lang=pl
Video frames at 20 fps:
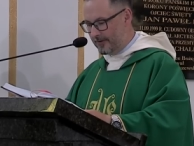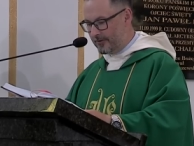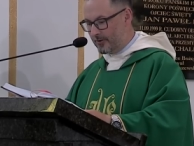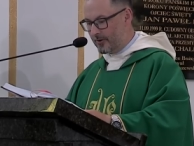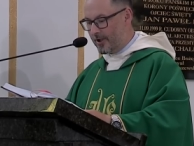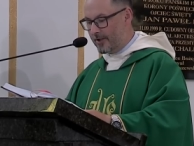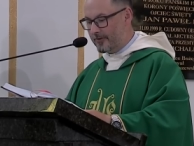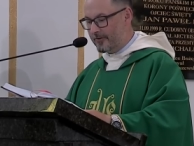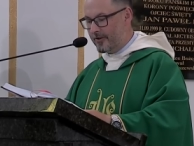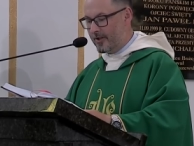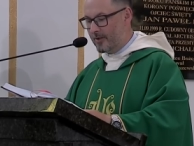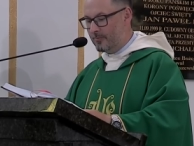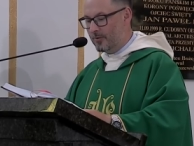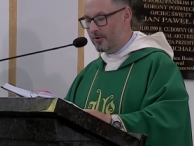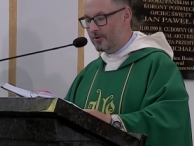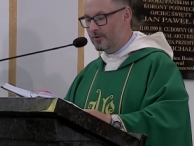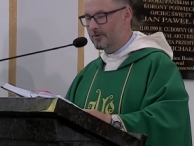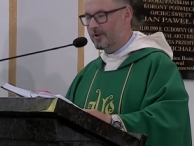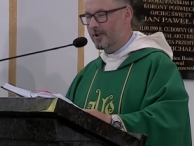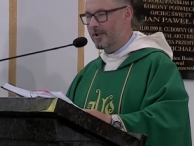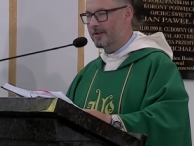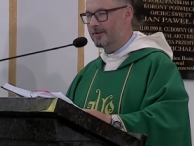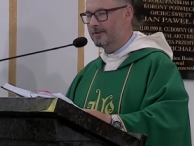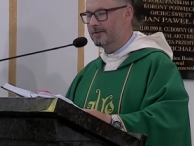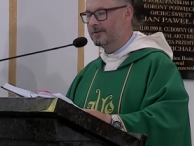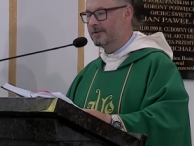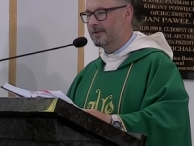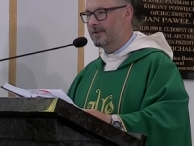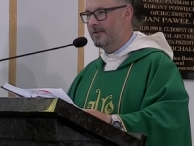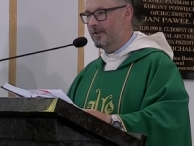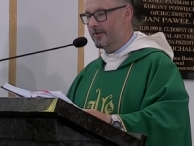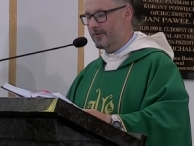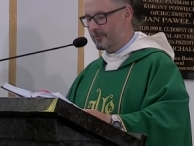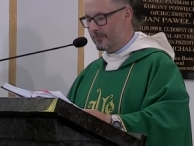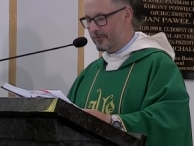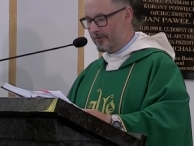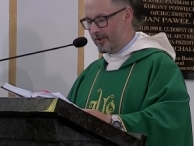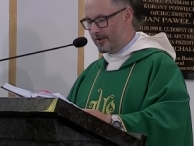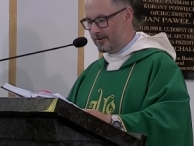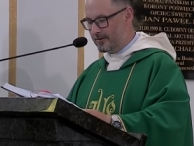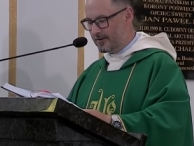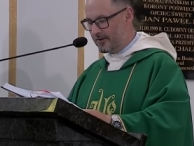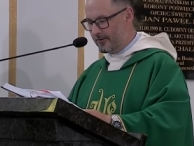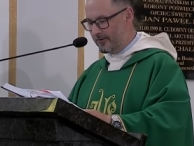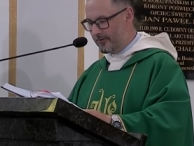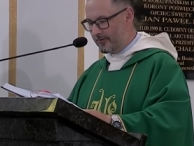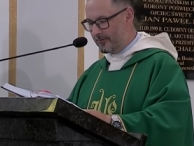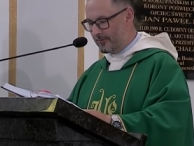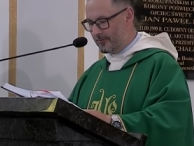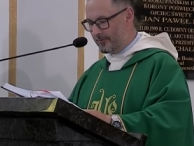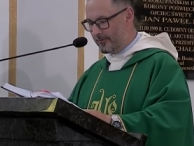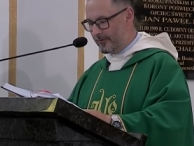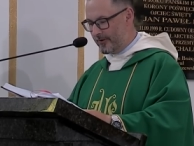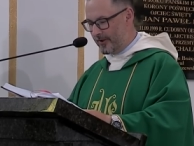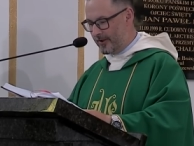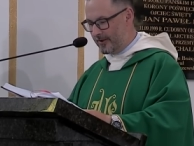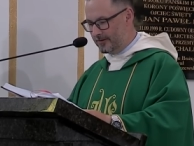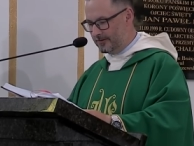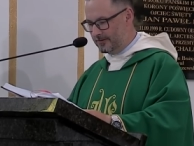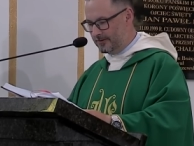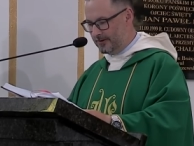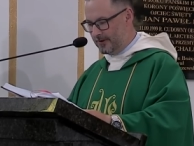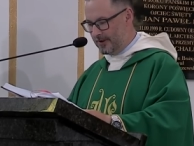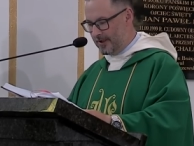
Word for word: Adoracja Boga Jezusa Chrystusa,